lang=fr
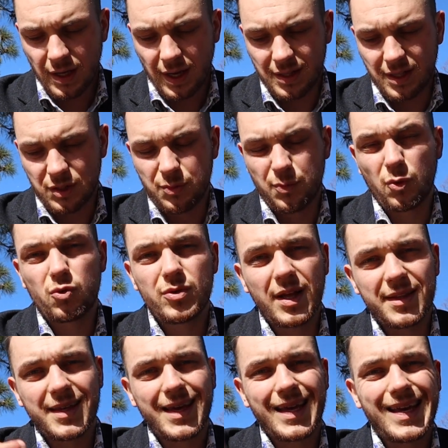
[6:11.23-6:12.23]
attache beaucoup
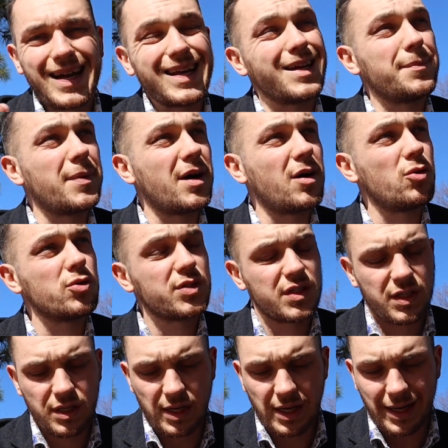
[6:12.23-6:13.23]
d'intérêt à
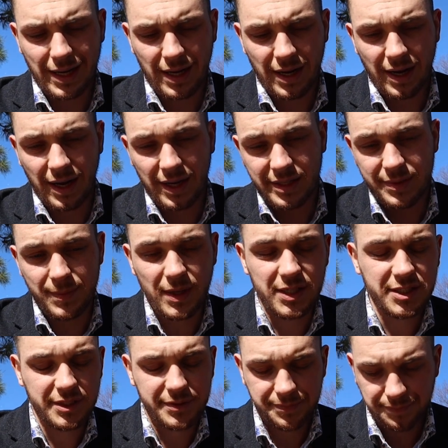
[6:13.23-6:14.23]
l'apparence, à,
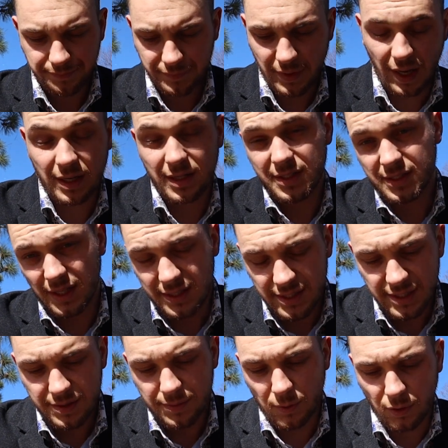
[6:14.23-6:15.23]
l'image, à
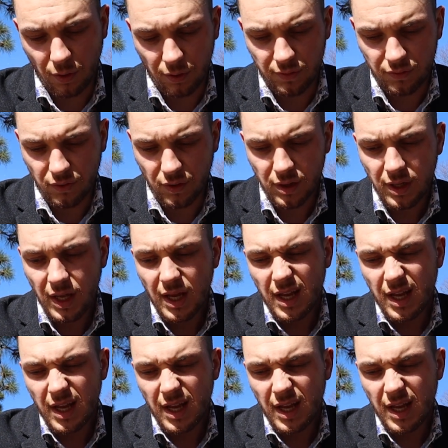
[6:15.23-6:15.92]
l'esthétisme encore une fois.